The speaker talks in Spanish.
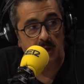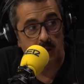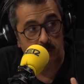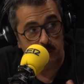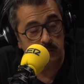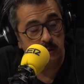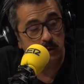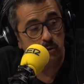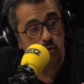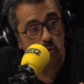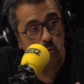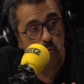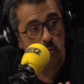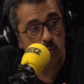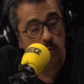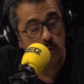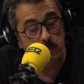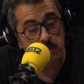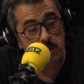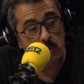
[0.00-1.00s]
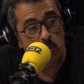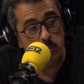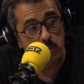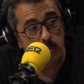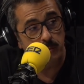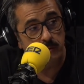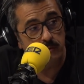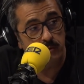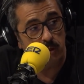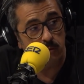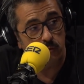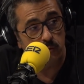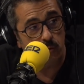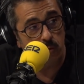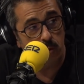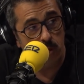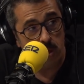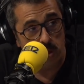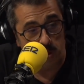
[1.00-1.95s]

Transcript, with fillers: La vez que estornudé había comido pistacho